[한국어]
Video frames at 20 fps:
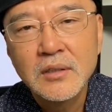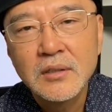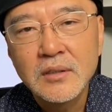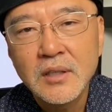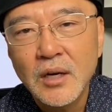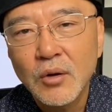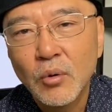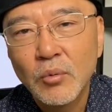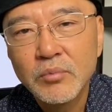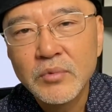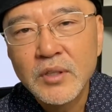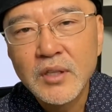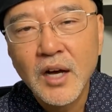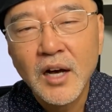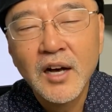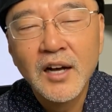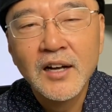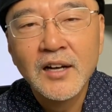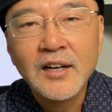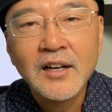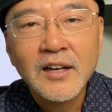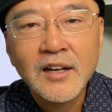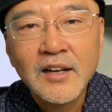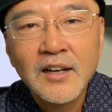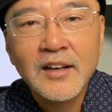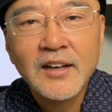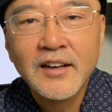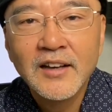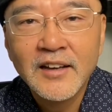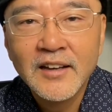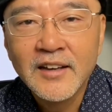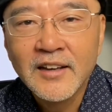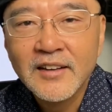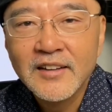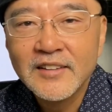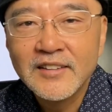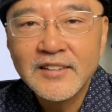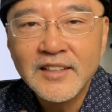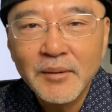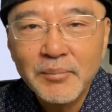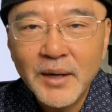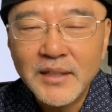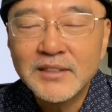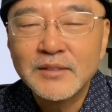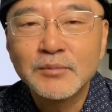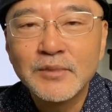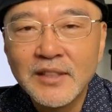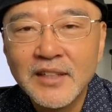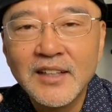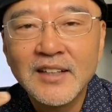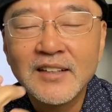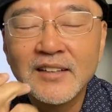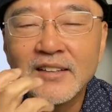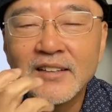딱 옵니다. 응답 받습니다.